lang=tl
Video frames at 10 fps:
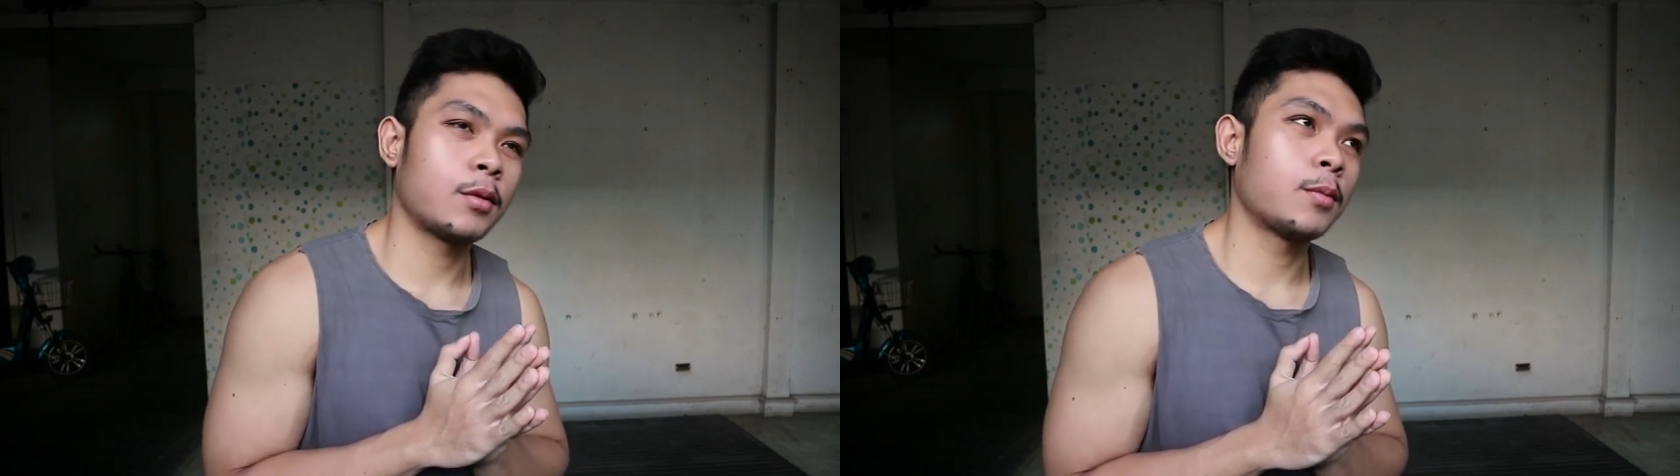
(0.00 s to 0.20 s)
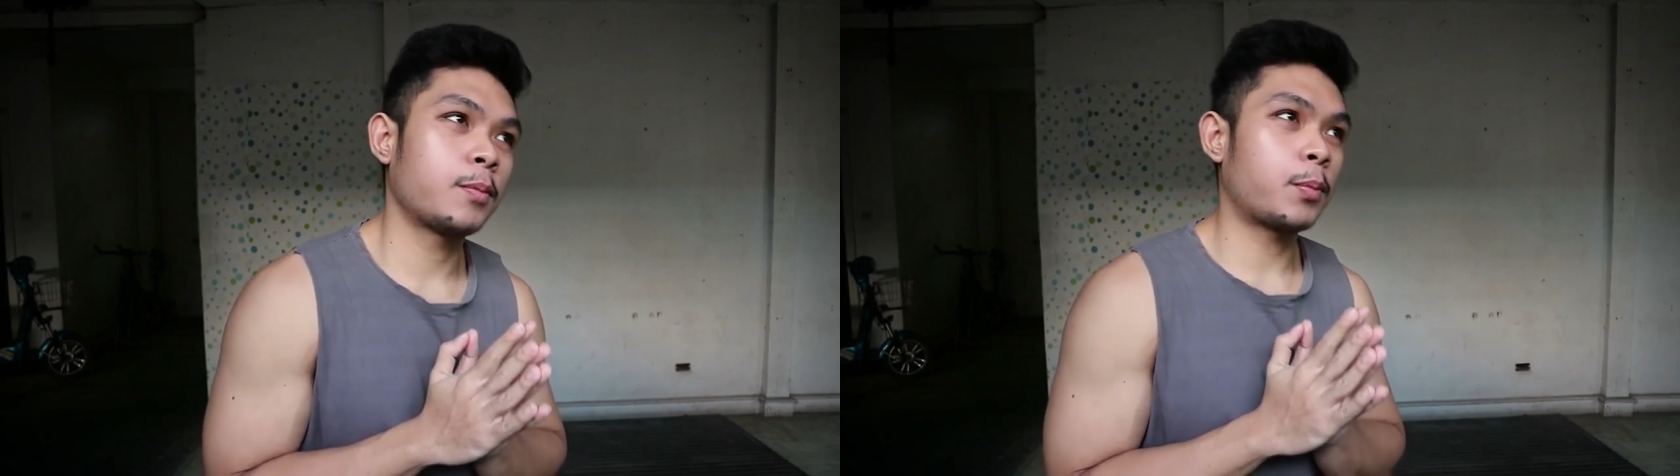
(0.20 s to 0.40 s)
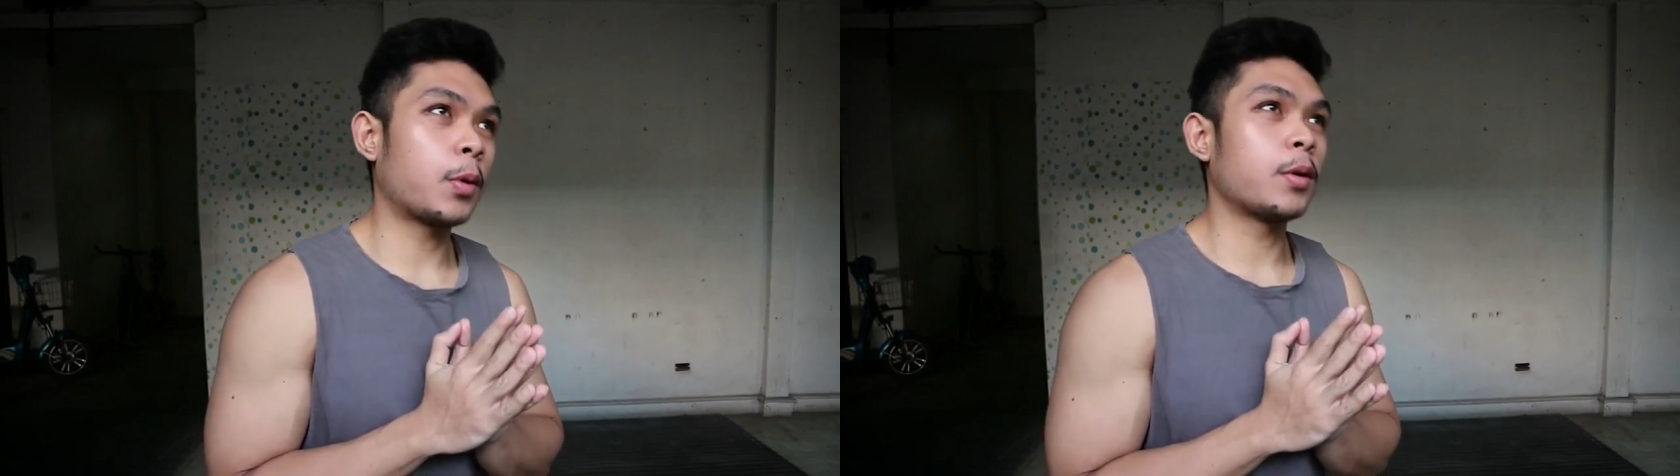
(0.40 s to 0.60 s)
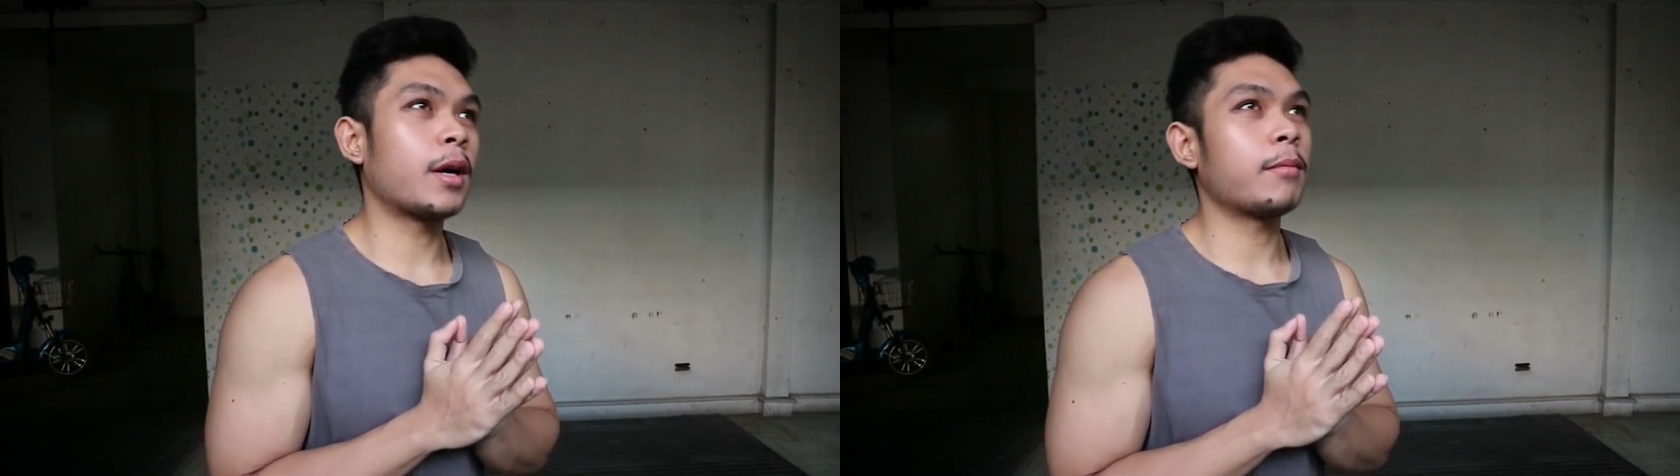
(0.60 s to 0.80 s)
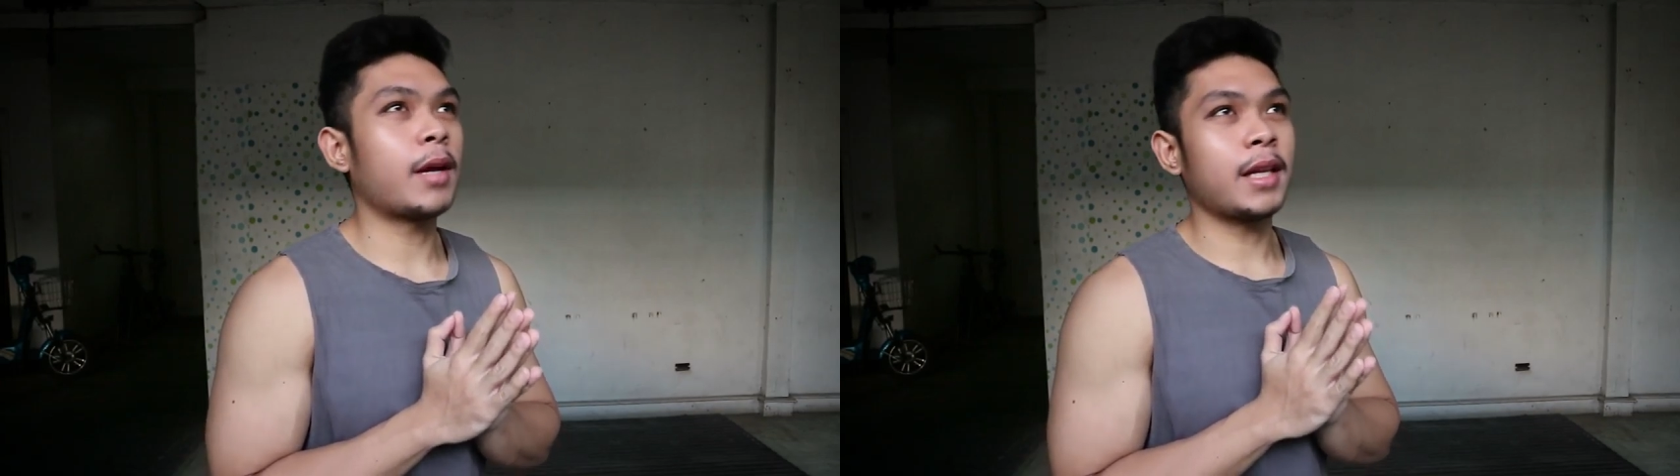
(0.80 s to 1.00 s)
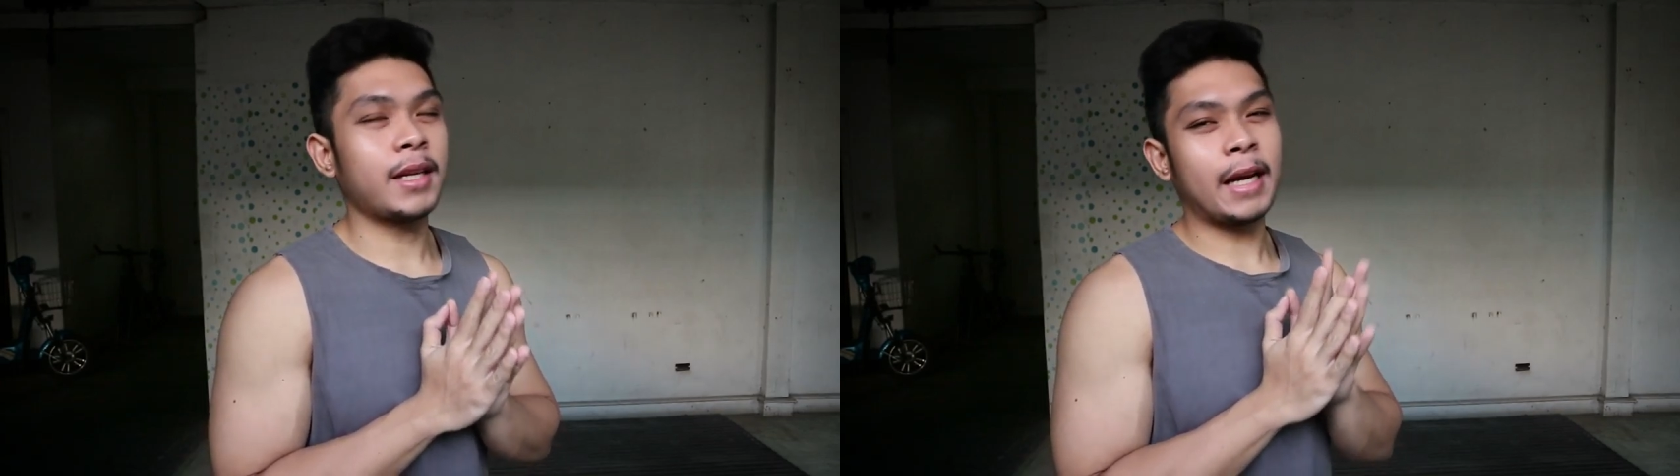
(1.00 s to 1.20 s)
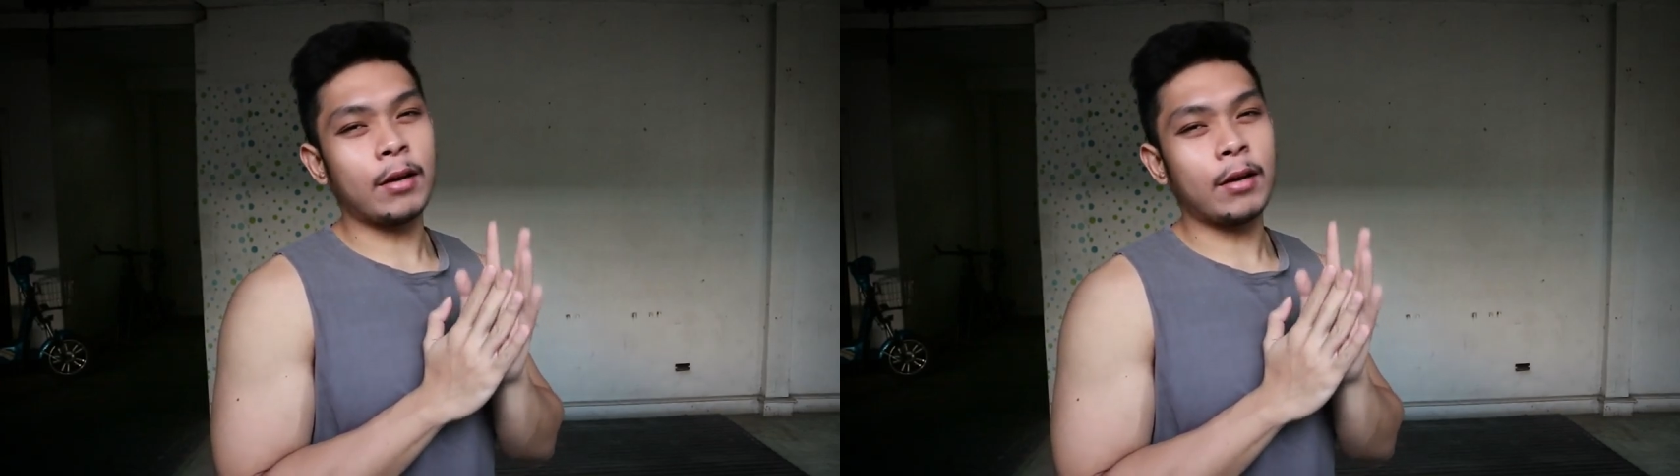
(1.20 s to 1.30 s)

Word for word: So ang program natin